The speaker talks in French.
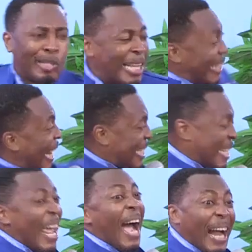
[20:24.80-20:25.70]
que sa
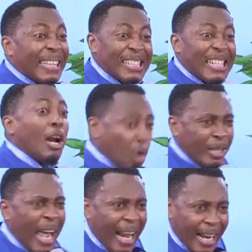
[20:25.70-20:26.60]
destinée est rattachée à
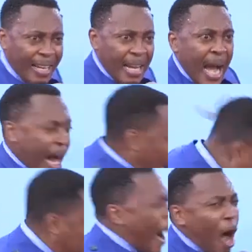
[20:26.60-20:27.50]
l'autel, à
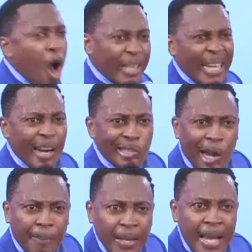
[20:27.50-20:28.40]
la parole qu'il
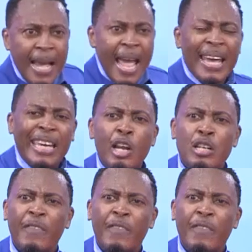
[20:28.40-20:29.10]
entend et qu'il ne